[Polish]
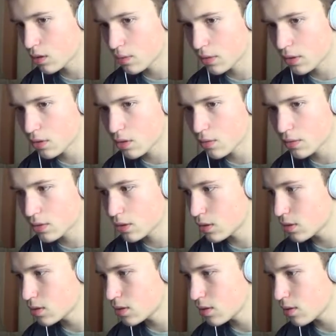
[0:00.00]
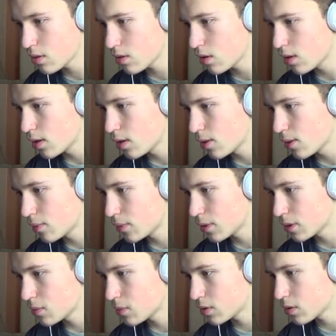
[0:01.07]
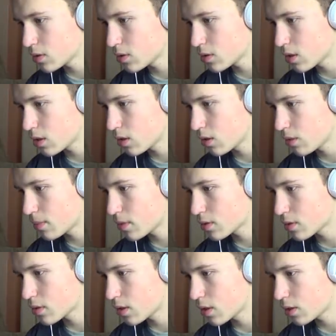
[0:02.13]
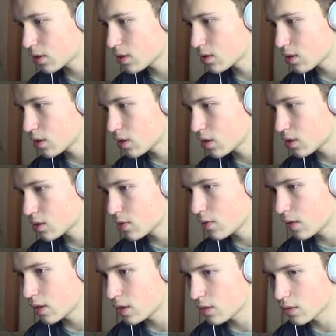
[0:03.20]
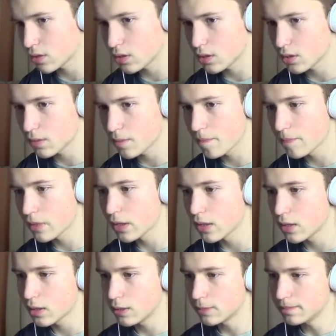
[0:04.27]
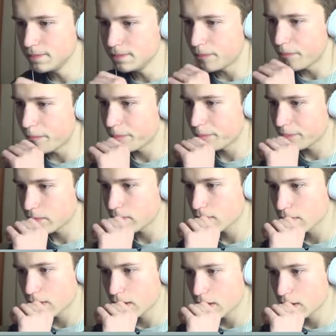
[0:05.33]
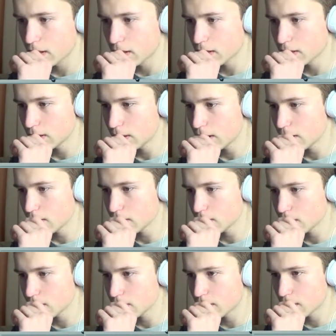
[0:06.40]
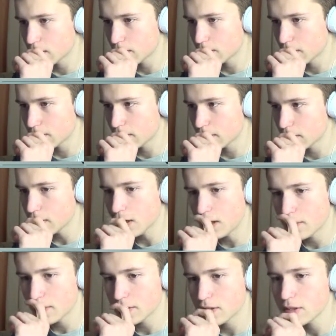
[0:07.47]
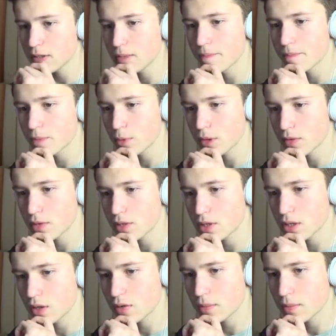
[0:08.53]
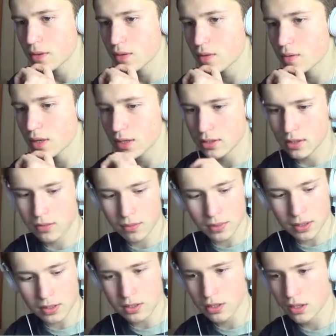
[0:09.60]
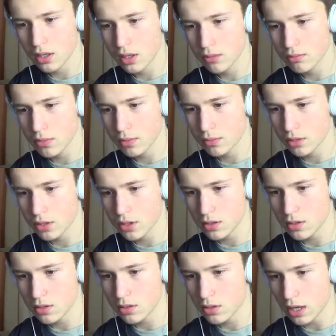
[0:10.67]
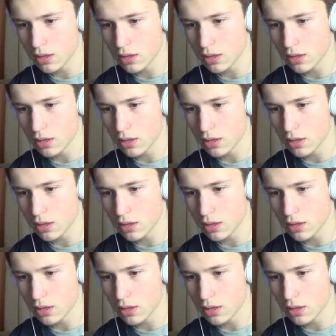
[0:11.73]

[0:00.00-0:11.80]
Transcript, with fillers: Zmienię go po drodze. Musimy też tutaj obrażenia elektryczne razie roślin. Hmm. Teraz tutaj mam taki dylematik ponieważ nie wiem jaką klasę wybrać. Mam tu jeszcze coś?